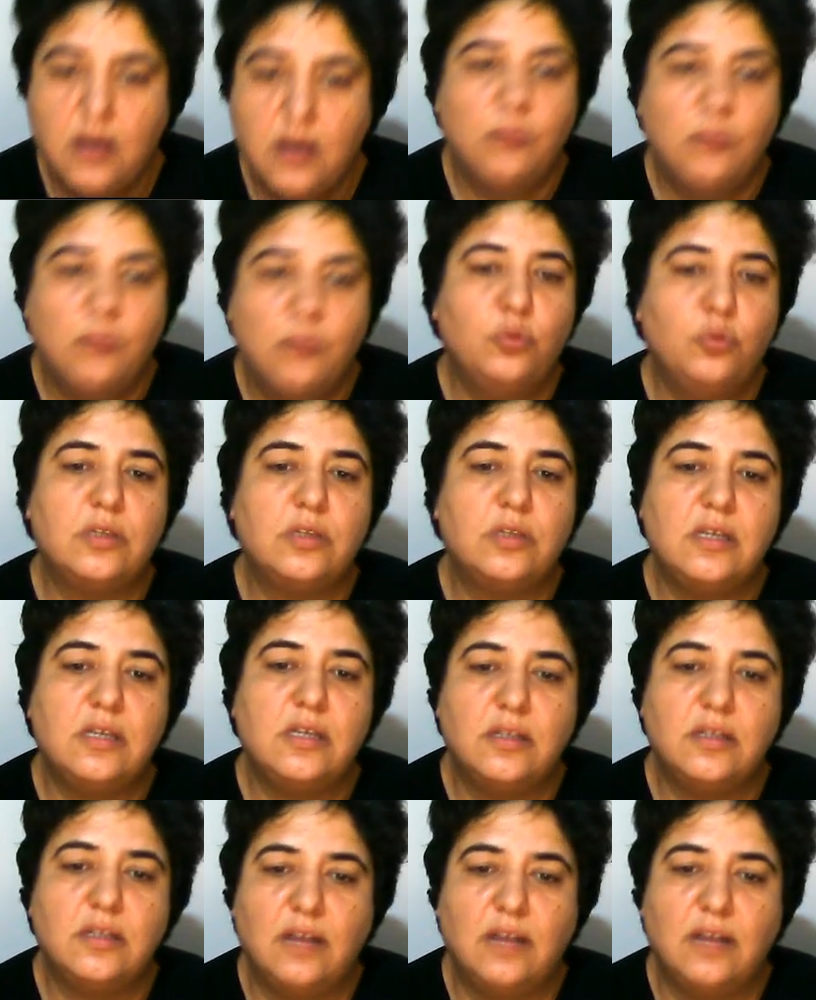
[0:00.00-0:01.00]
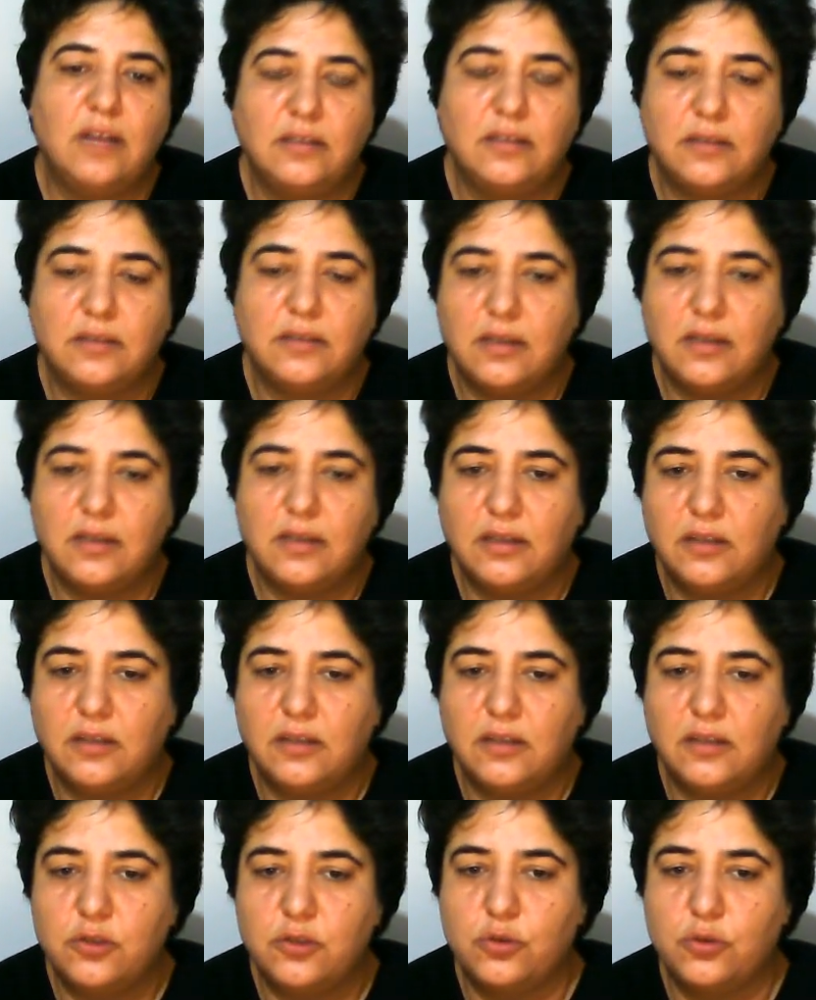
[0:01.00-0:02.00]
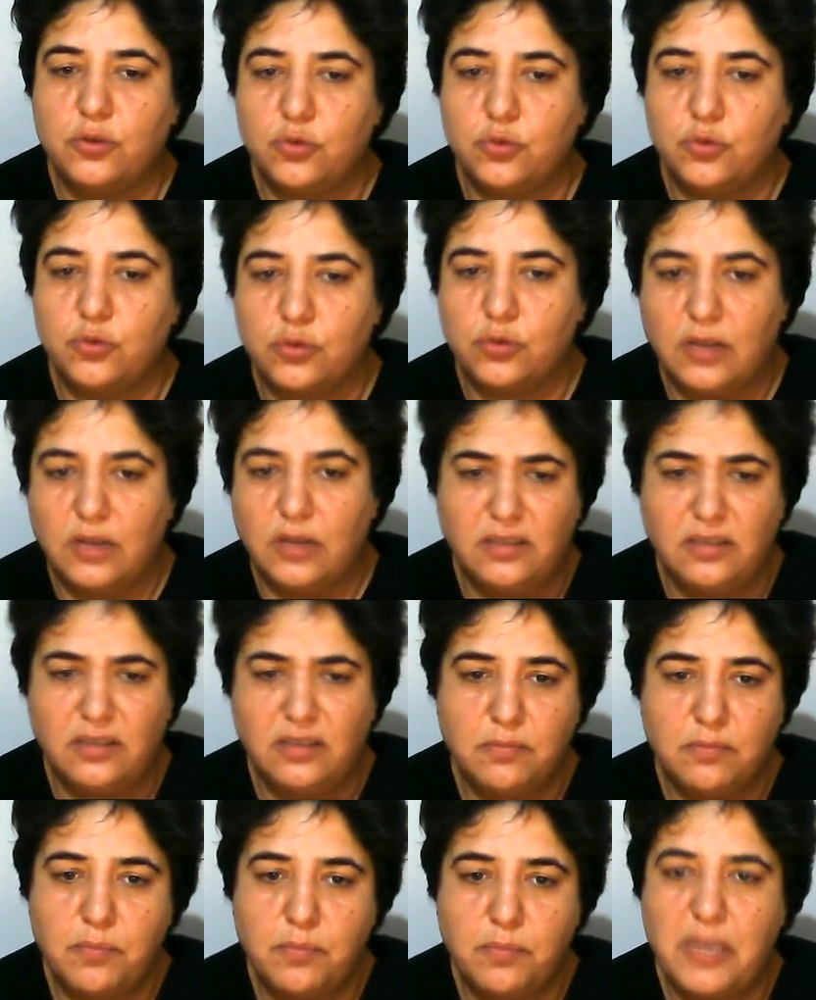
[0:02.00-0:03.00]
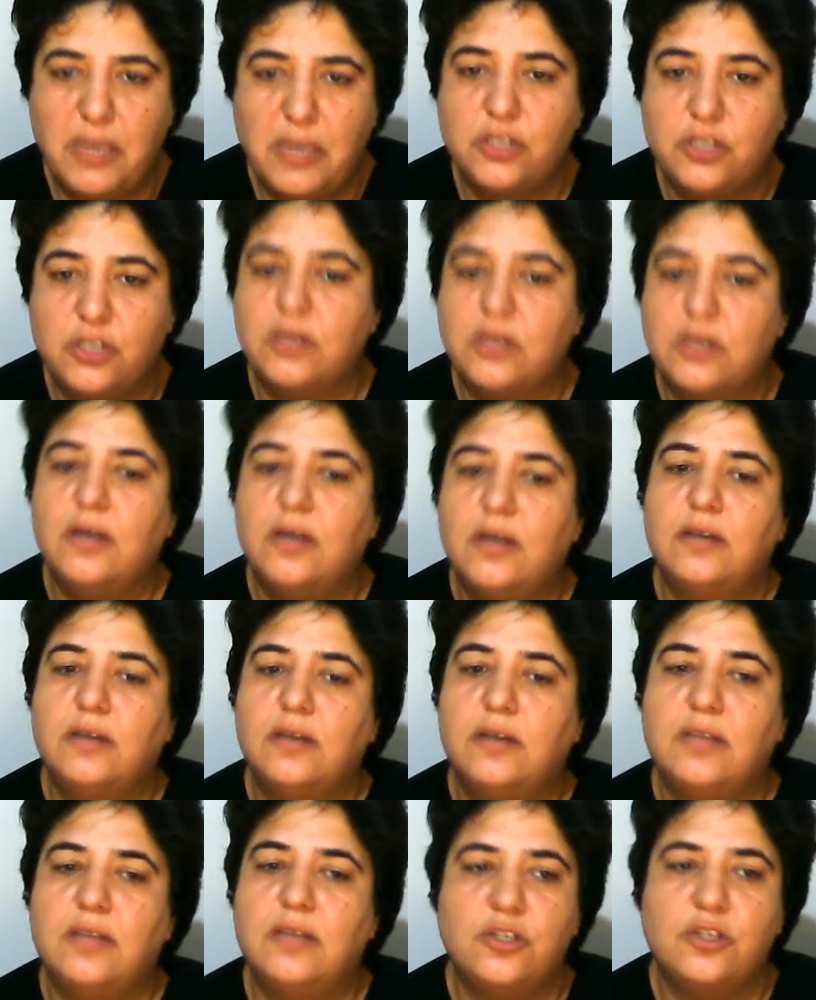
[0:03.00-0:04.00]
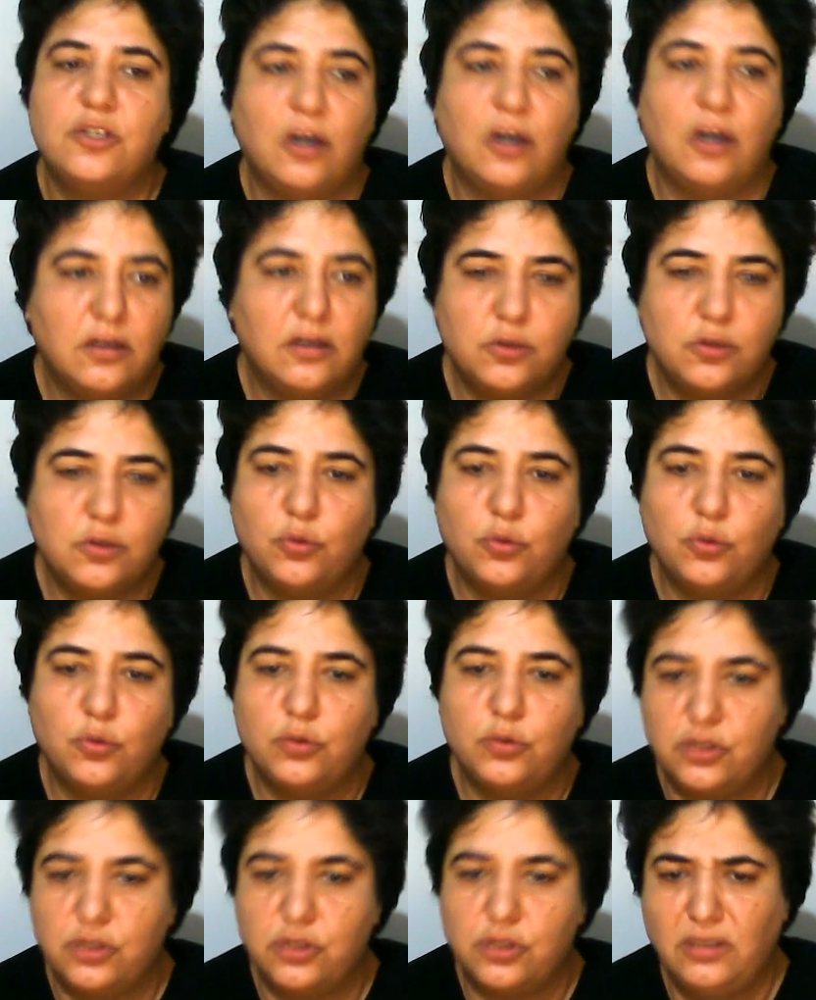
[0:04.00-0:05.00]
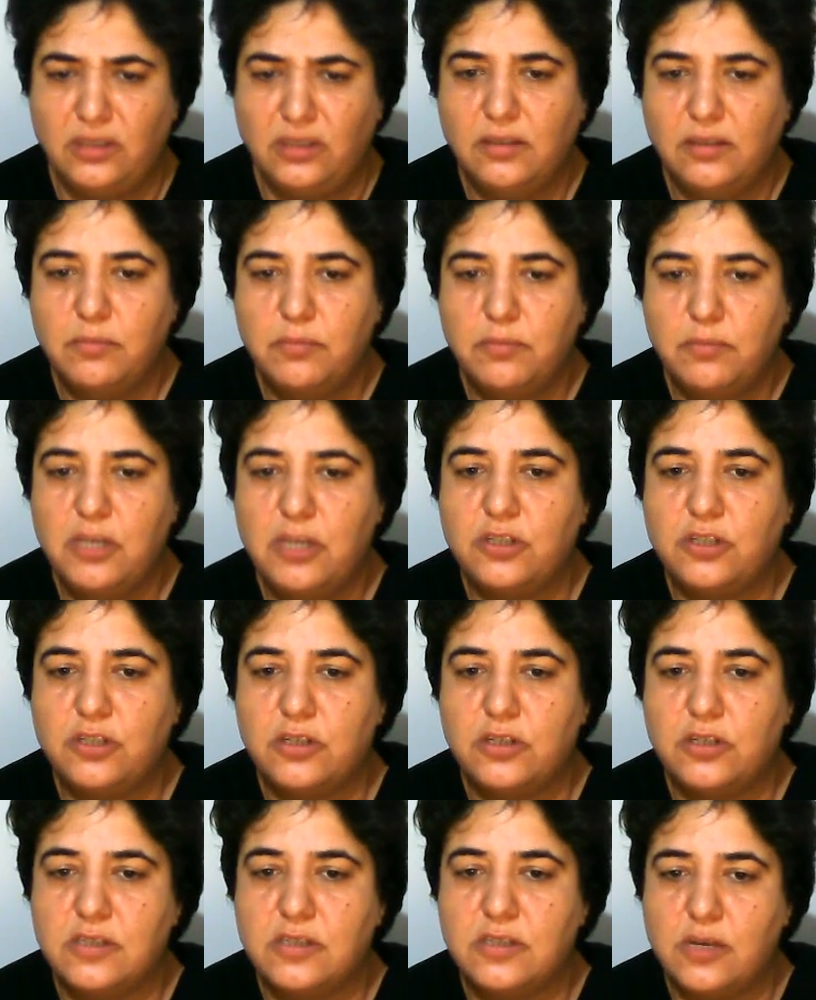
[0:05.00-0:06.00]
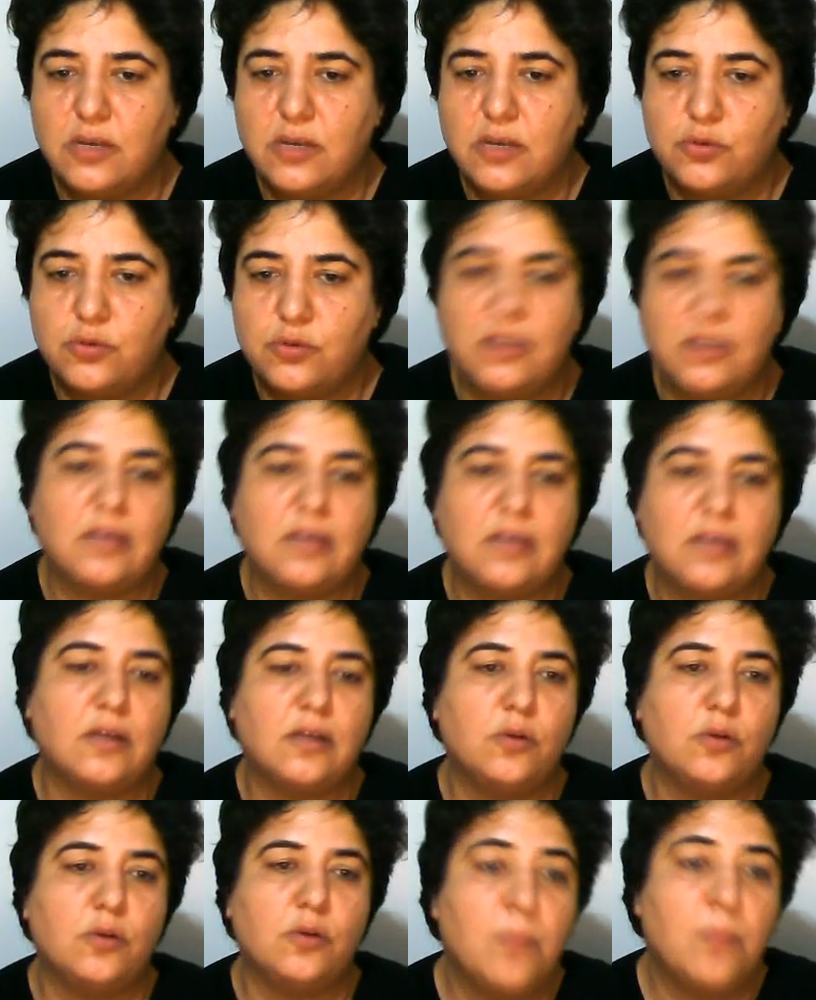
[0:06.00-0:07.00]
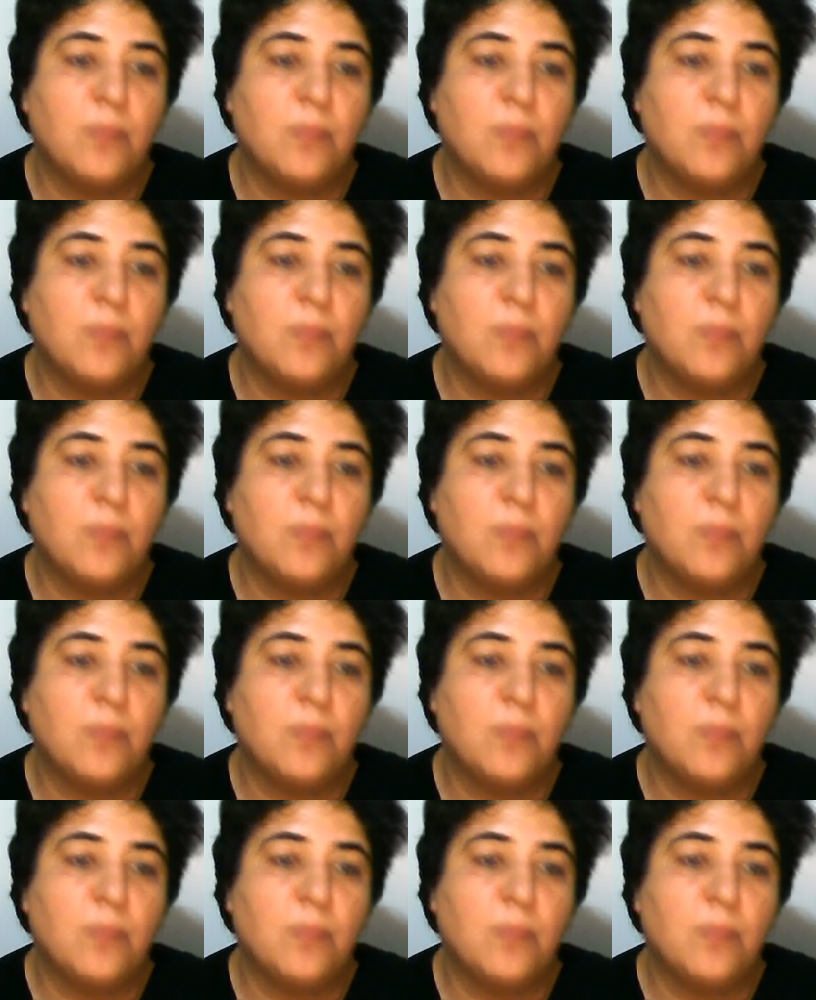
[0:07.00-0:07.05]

Buradaki yine delta T ne kadar çıkıyor çocuklar? 5 derece artış olduğu için 5 derece Celsius'a denk geliyor.